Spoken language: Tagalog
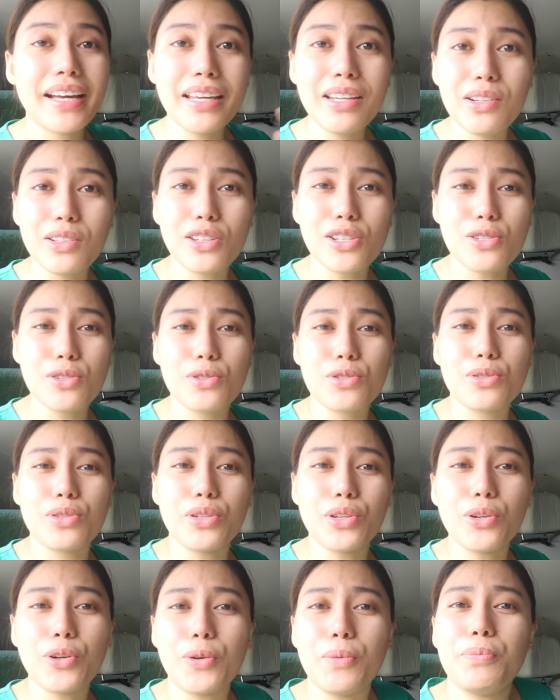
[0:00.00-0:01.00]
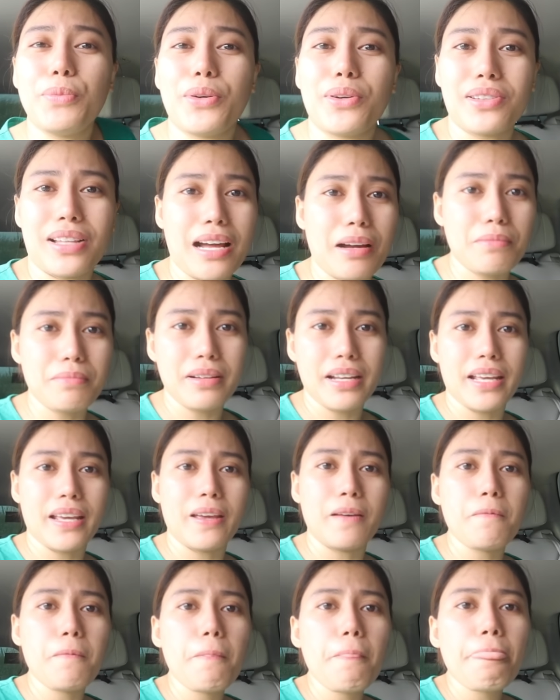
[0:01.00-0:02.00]
kayo, tapos gusto nyo
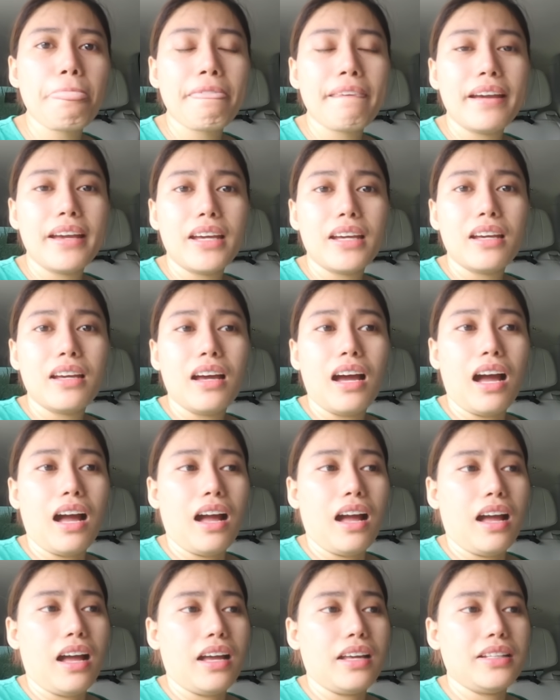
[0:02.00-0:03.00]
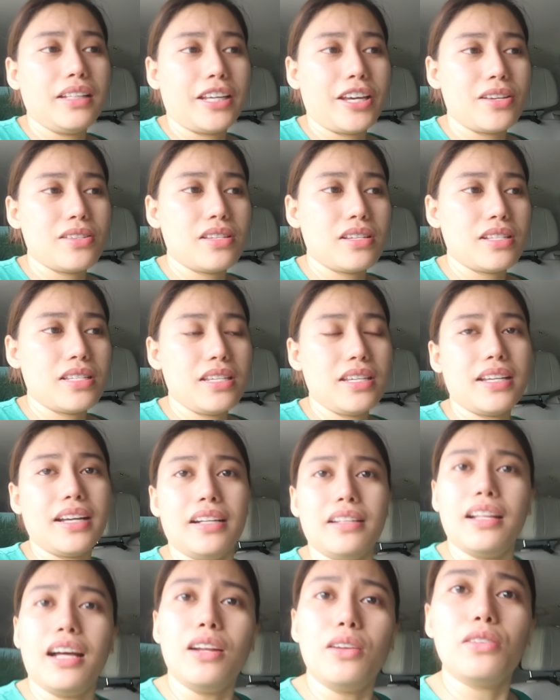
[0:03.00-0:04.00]
komportable, uh, hindi kayo
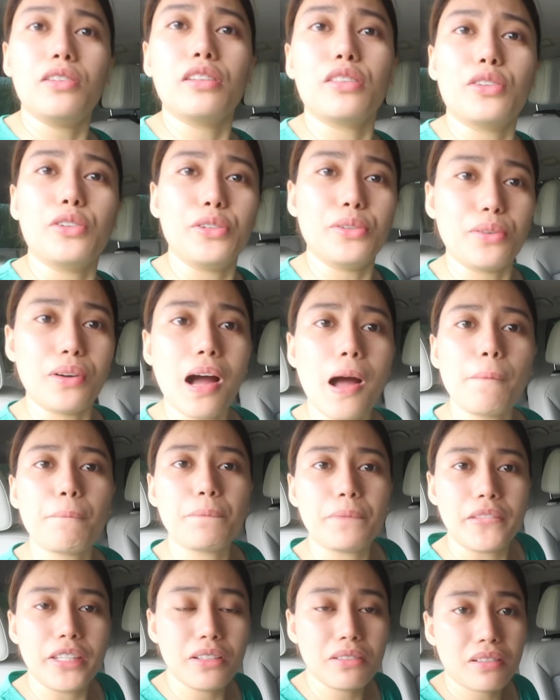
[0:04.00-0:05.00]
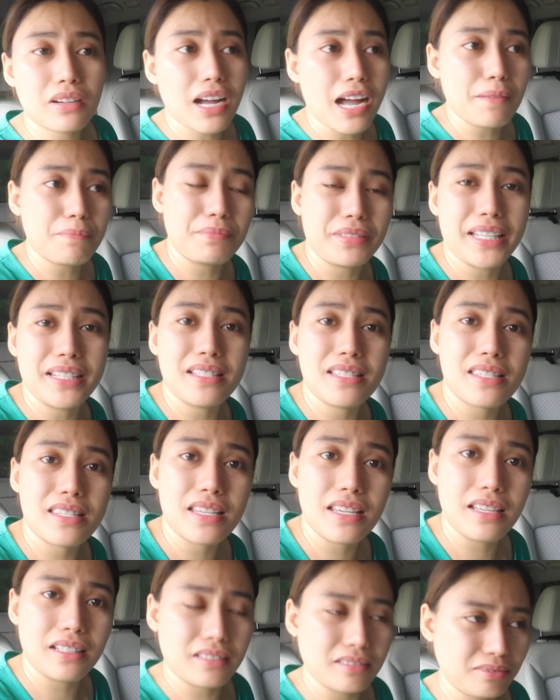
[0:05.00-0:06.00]
siksikan. Lalo na to yung, cap yung captain
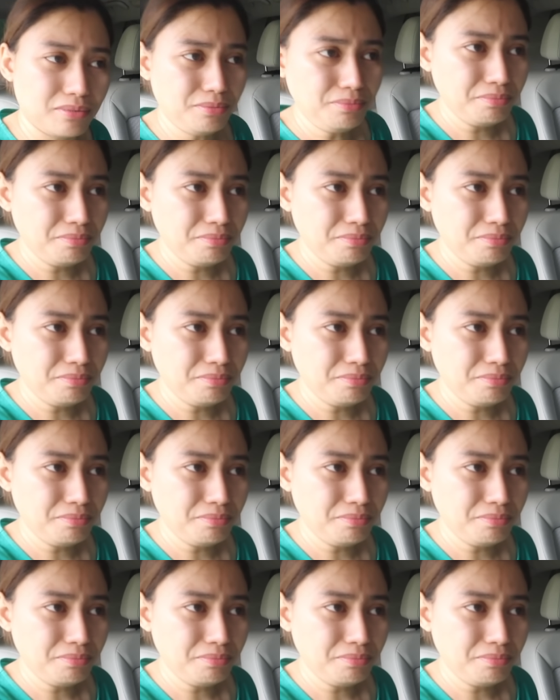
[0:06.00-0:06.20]
seat.